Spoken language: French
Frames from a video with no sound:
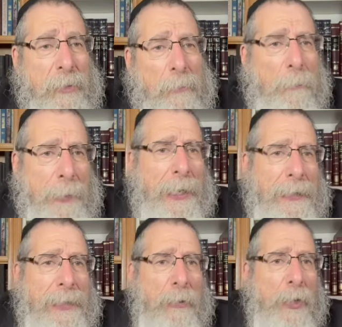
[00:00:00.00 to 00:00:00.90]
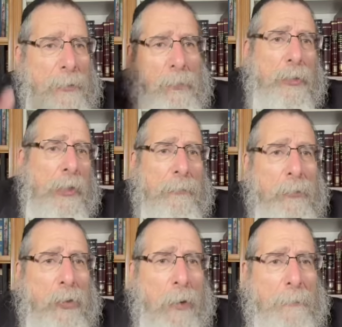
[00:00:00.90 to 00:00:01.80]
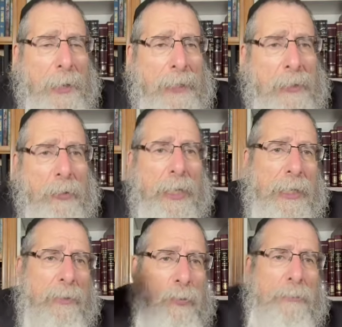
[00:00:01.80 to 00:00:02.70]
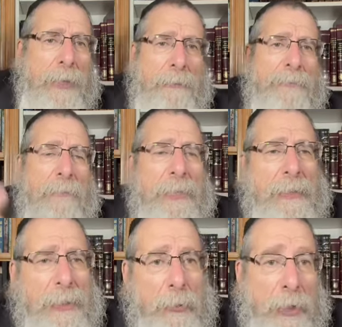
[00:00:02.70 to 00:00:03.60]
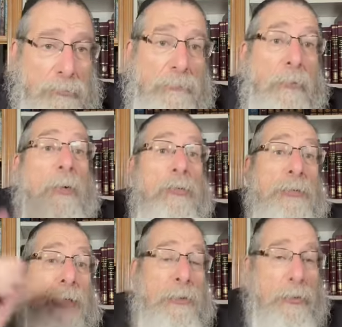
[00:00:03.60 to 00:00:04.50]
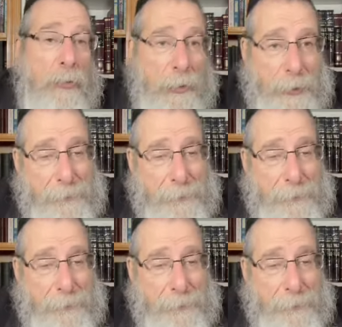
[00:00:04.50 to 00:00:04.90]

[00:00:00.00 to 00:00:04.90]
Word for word: Mon père était Cohen, mon, grand-père était Cohen, toute ma famille était Cohen, je veux moi aussi être Cohen.